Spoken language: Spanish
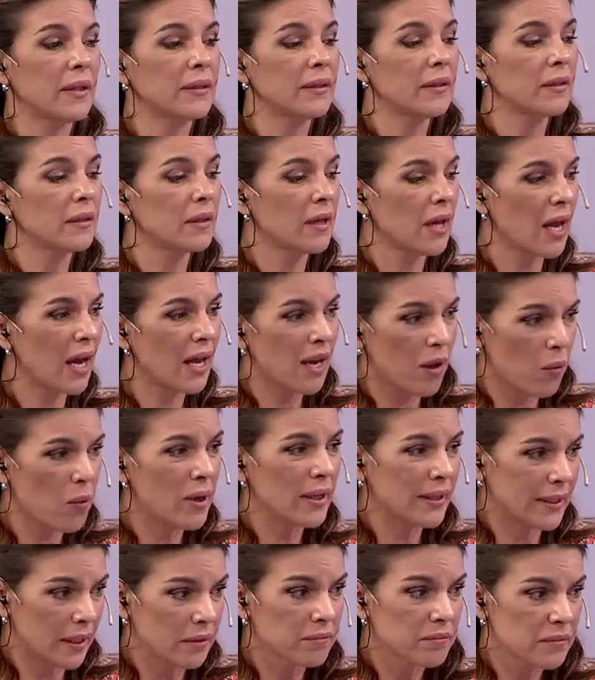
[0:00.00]
eh, a la
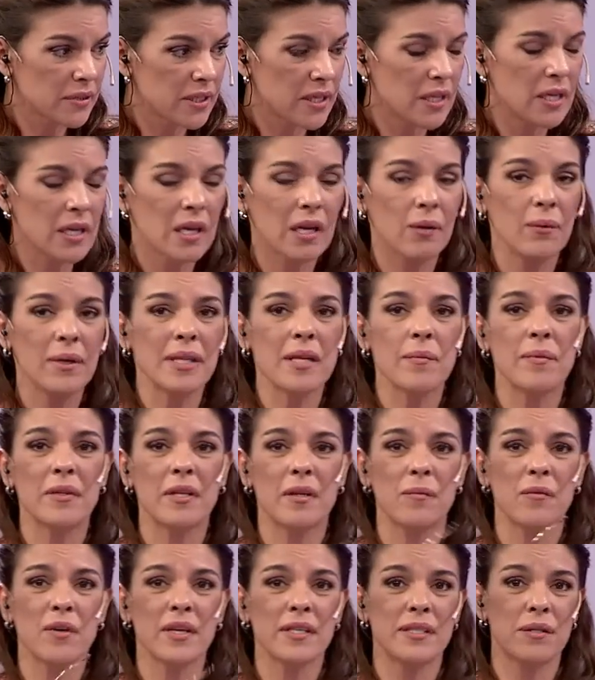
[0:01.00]
vuelta, ¿sí? A la vuelta
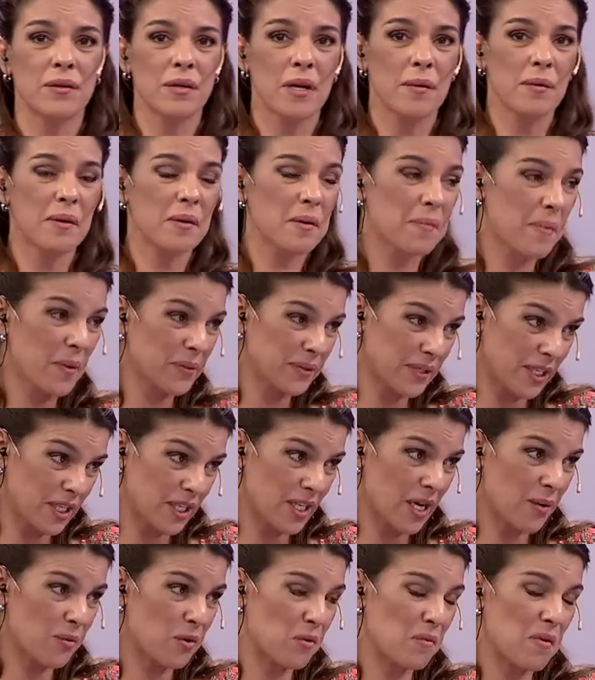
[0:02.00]
pero tenemos que hacer una breve pausa
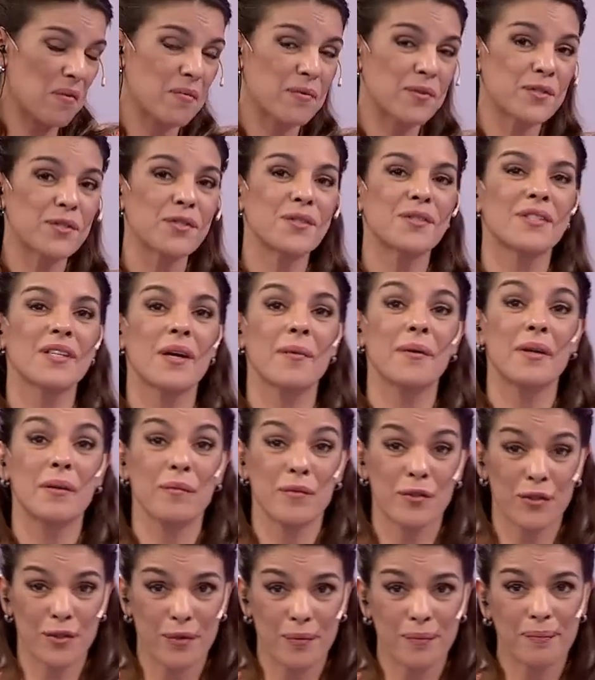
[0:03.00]
y ya volvemos. Ya
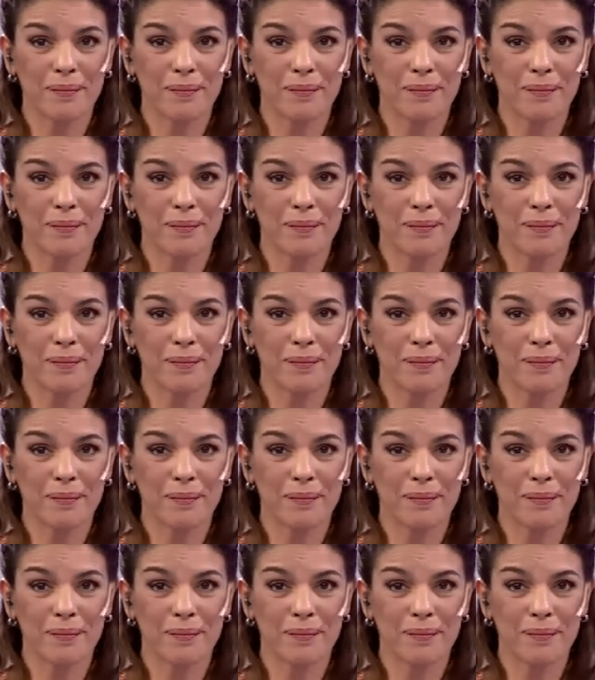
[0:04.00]
venimos.